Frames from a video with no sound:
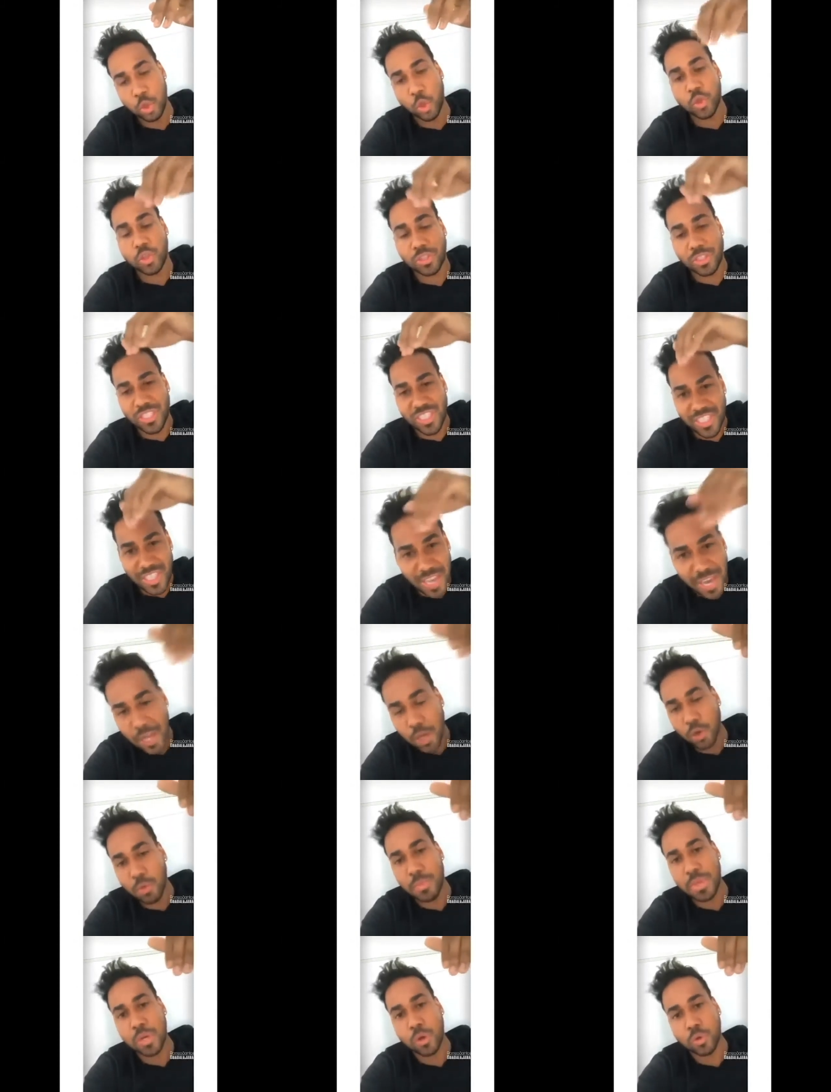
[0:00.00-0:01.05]
yo
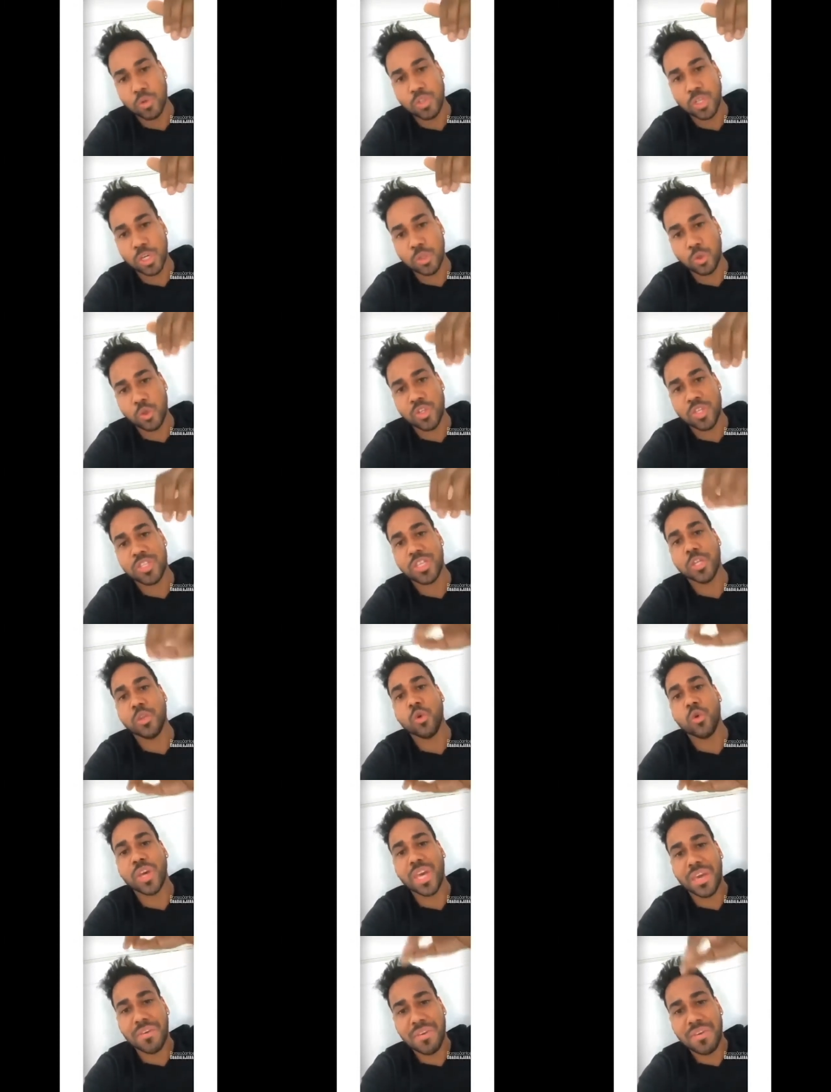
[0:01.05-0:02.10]
cierro mis conciertos
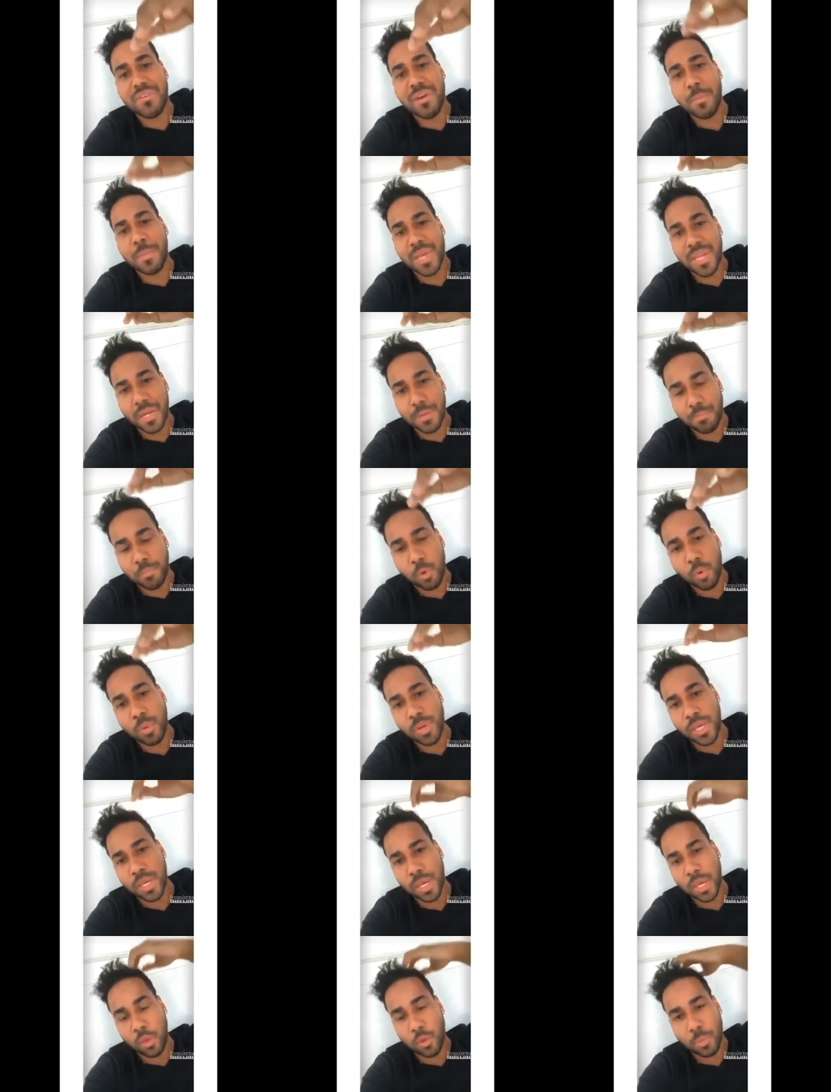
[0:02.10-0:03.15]
diciendo que viva mi
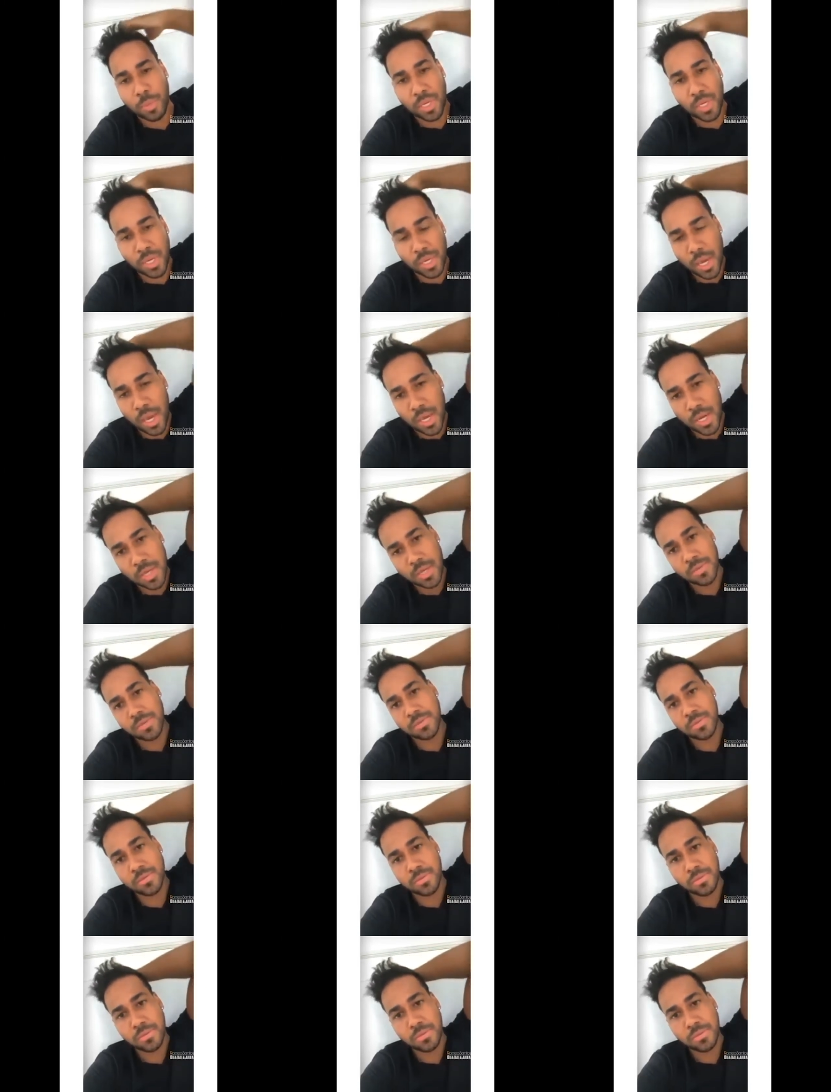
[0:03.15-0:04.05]
República Dominicana.